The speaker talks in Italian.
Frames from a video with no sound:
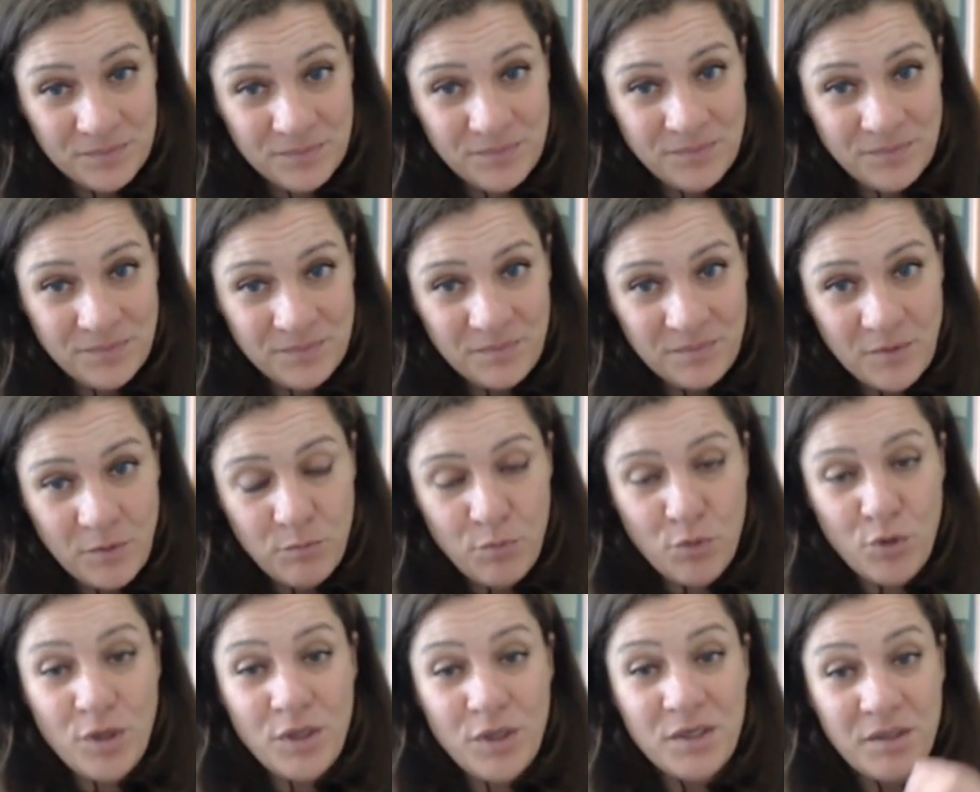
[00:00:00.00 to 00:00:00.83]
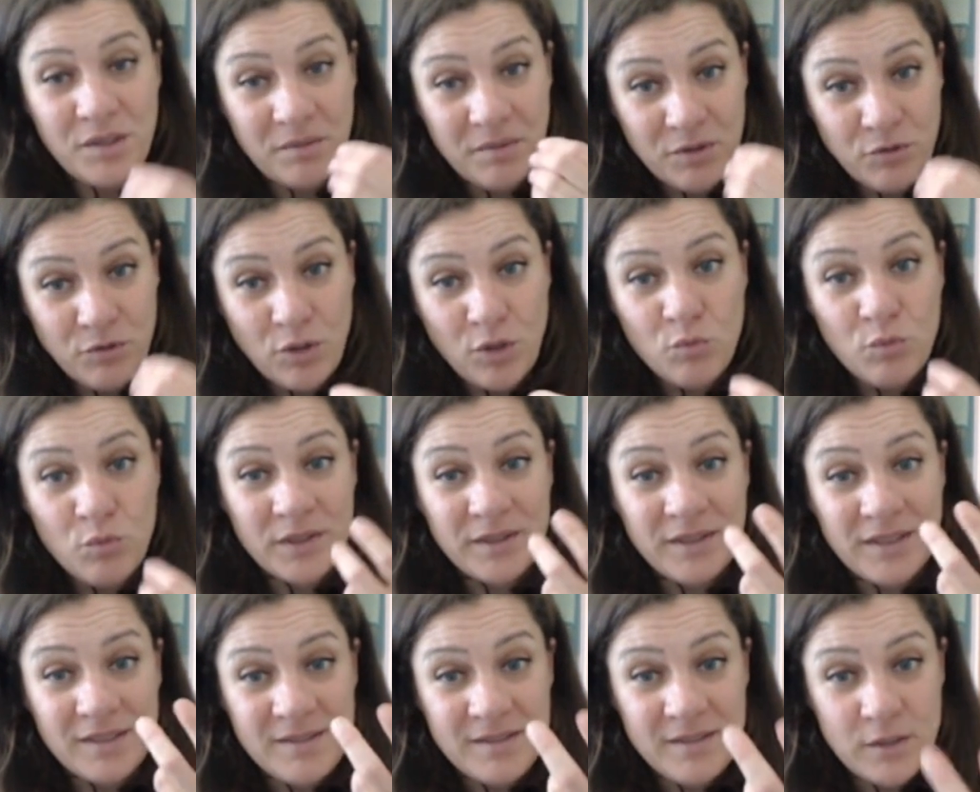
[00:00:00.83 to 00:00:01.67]
Mm, poco allenamento al
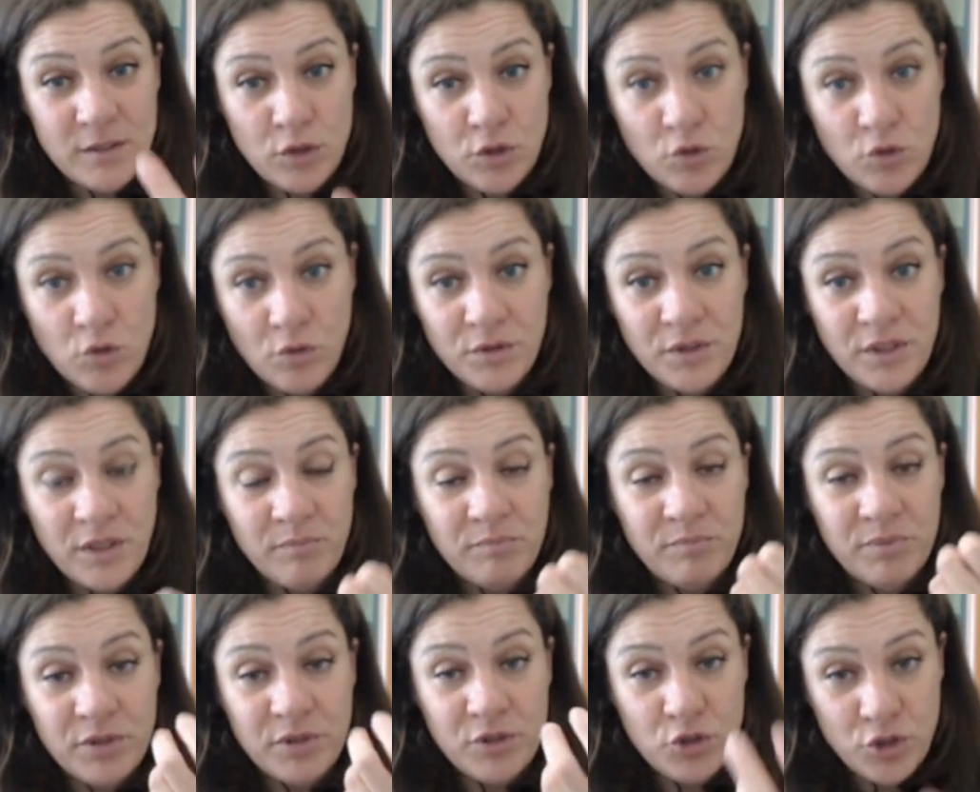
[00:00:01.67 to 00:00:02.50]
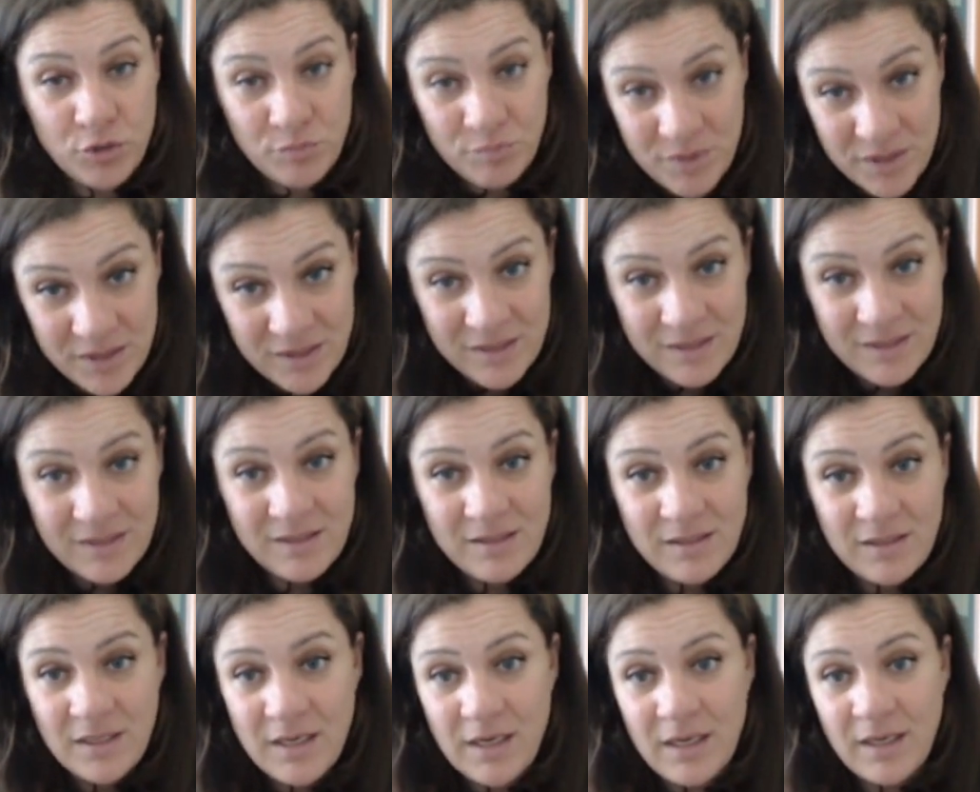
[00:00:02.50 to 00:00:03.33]
guardarsi negli occhi, a
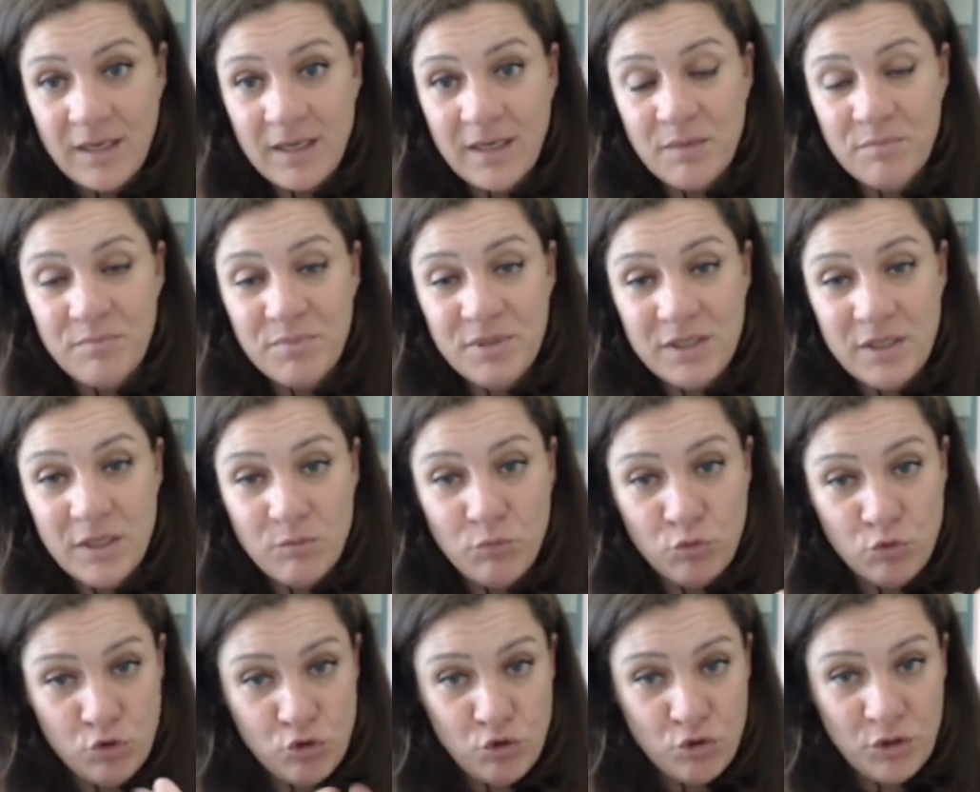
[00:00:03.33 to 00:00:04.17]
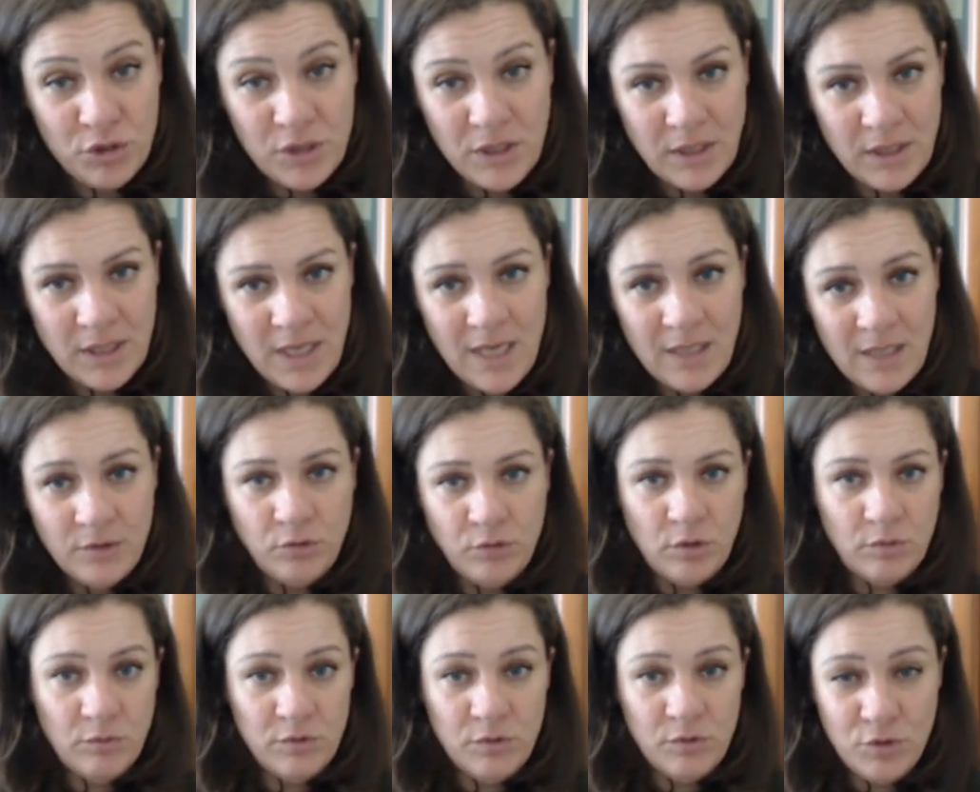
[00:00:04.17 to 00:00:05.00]
percepirsi, a capire l'emozione
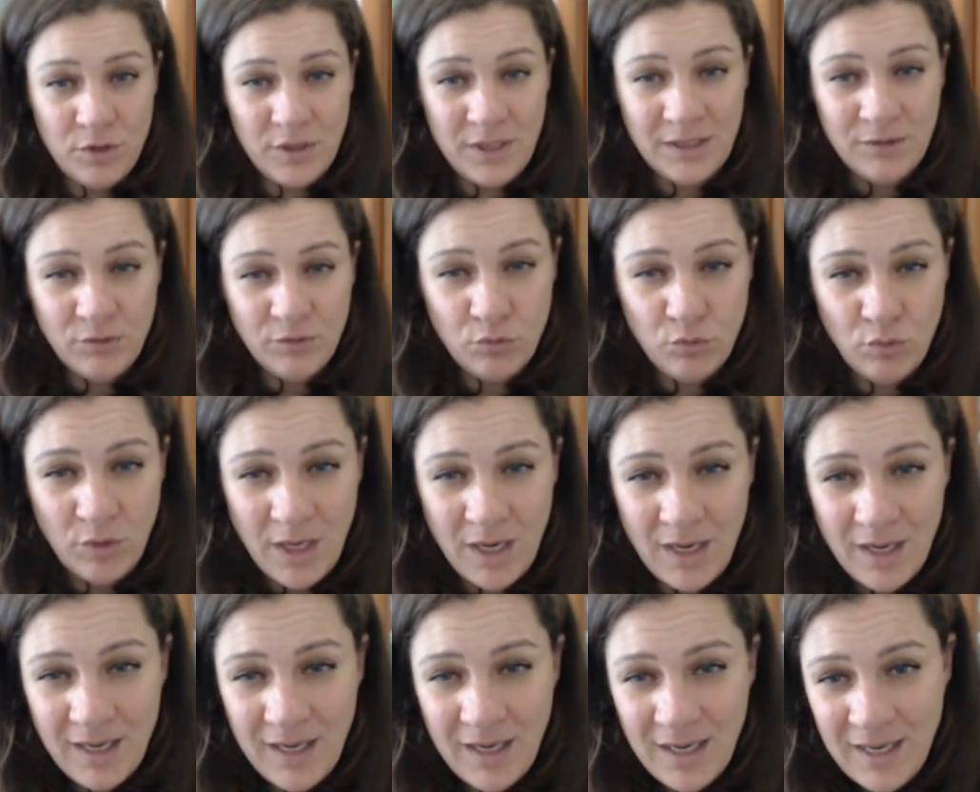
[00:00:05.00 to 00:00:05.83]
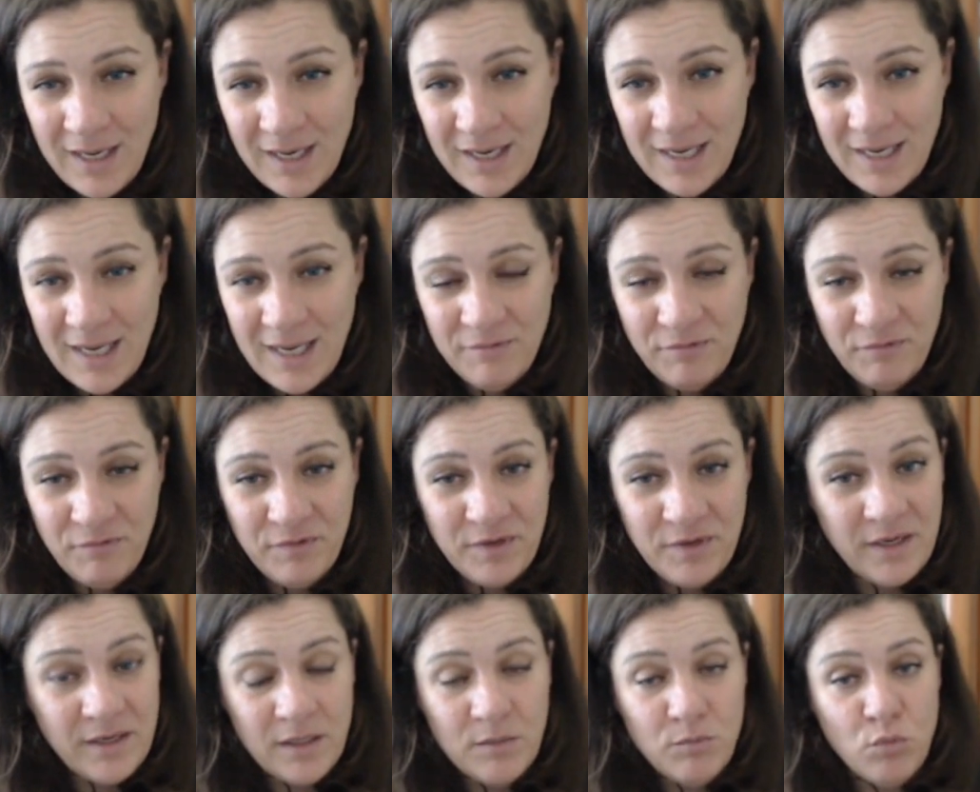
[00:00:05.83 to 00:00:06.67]
dell'altro, l'emozione dell'altro tu la, la
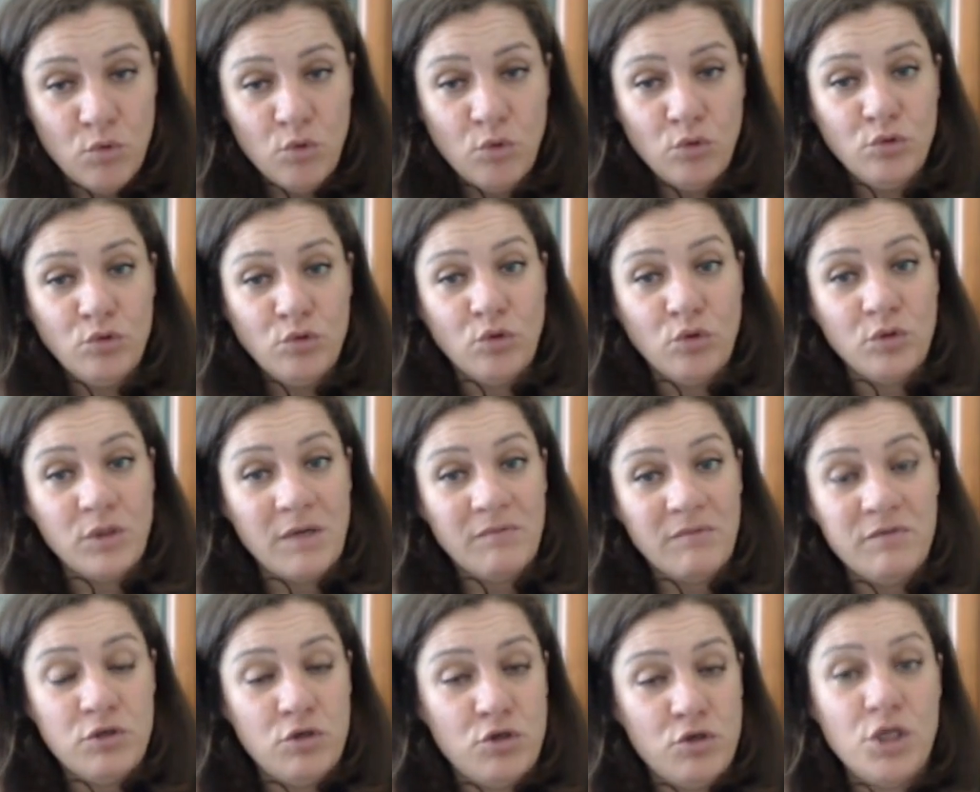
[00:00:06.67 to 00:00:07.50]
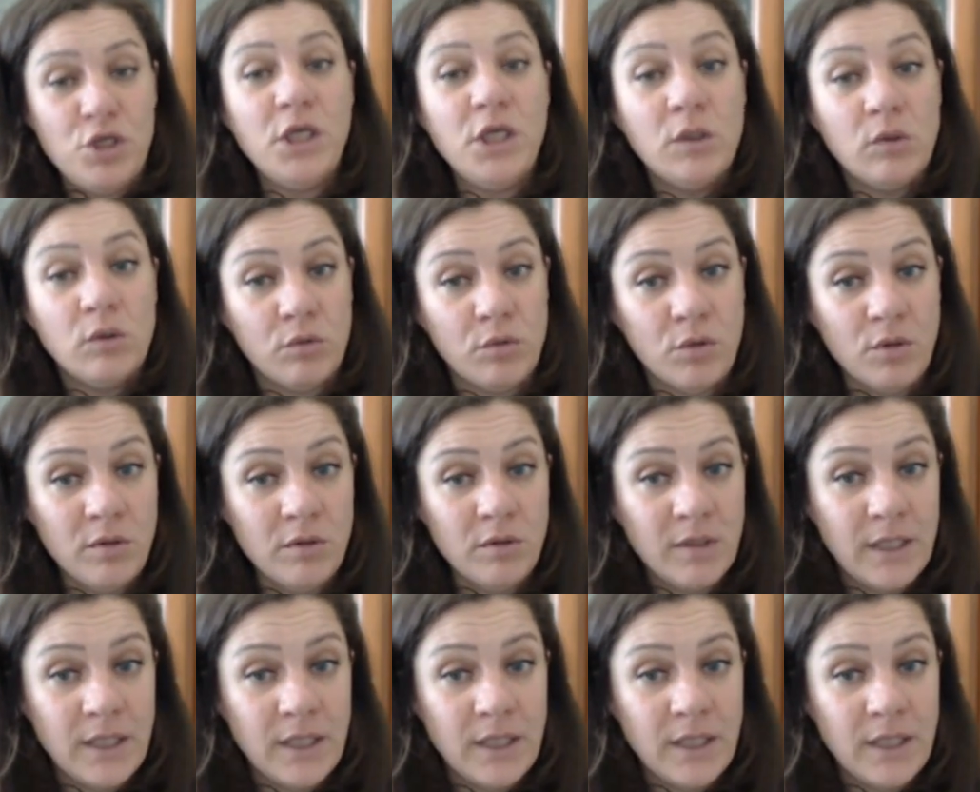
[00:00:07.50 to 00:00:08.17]
afferri molto da vicino, no?